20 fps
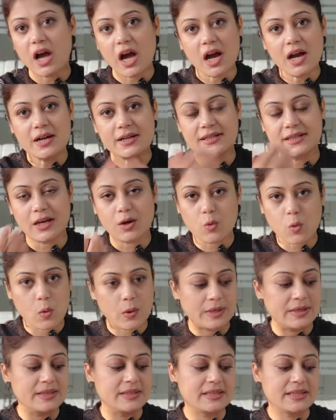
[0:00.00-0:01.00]
कार्ड्स या
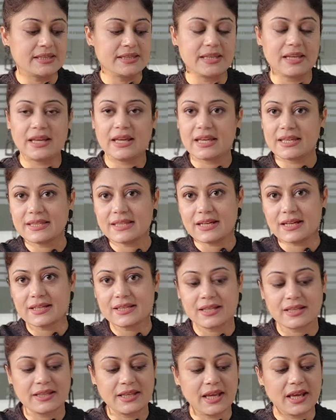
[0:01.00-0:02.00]
कॉइन्स इस तरीके से रख
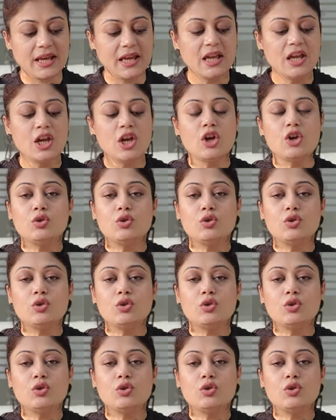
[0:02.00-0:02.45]
सकते हैं